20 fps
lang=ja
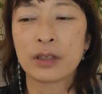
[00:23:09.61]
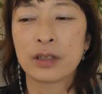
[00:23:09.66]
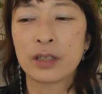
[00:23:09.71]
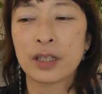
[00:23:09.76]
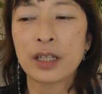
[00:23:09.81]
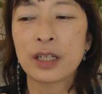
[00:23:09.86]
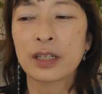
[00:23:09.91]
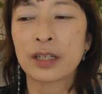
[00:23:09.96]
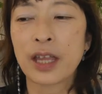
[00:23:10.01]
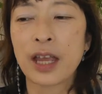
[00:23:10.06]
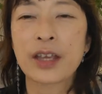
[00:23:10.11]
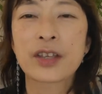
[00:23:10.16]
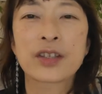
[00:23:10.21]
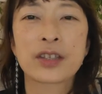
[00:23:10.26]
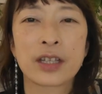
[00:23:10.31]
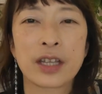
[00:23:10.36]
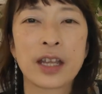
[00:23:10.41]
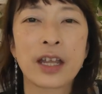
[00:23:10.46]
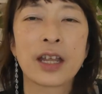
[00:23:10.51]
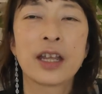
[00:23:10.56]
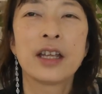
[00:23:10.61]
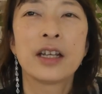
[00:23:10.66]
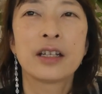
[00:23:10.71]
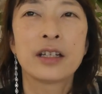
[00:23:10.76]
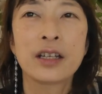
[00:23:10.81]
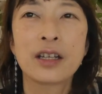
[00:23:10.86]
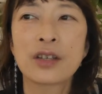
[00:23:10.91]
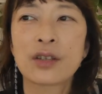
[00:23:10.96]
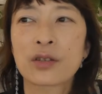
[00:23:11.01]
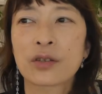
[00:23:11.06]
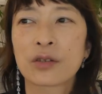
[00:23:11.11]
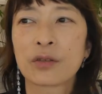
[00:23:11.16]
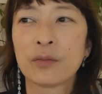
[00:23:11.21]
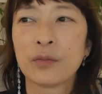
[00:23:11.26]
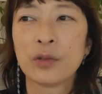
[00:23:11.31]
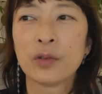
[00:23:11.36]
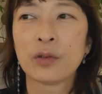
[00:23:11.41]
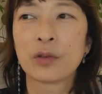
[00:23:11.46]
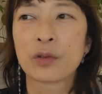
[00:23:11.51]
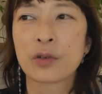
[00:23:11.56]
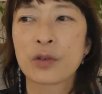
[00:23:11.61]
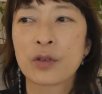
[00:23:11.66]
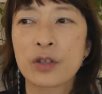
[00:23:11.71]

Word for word: に対してリスクも